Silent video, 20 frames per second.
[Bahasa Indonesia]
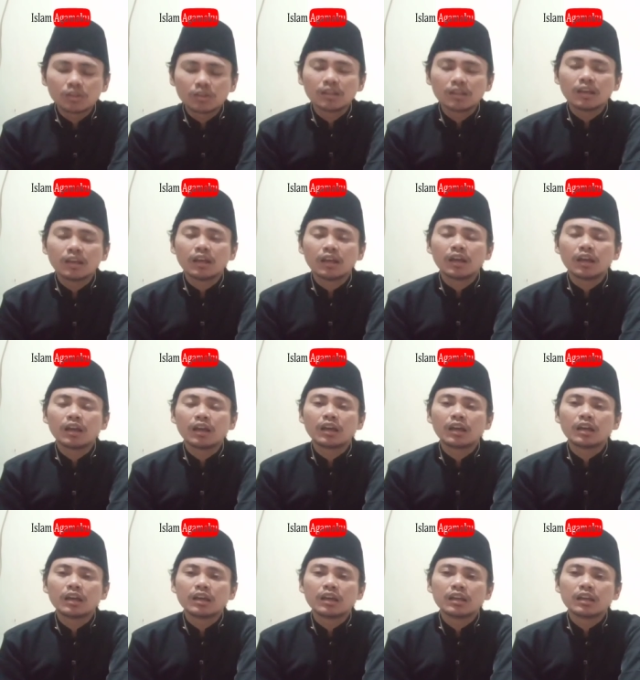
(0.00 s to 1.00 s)
di
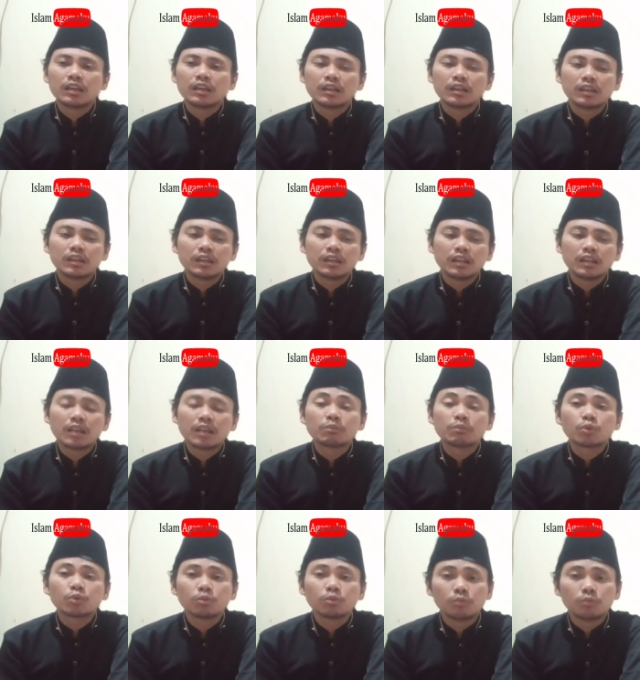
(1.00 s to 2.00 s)
di
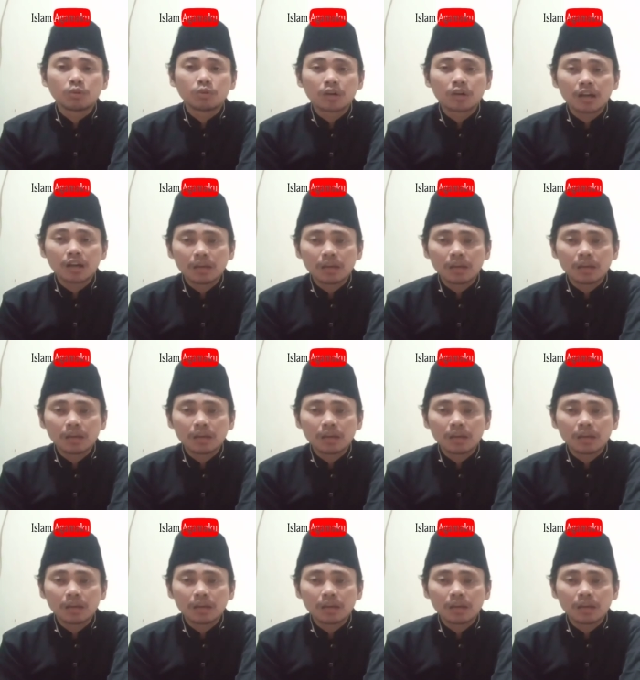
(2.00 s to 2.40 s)
dalam kubur.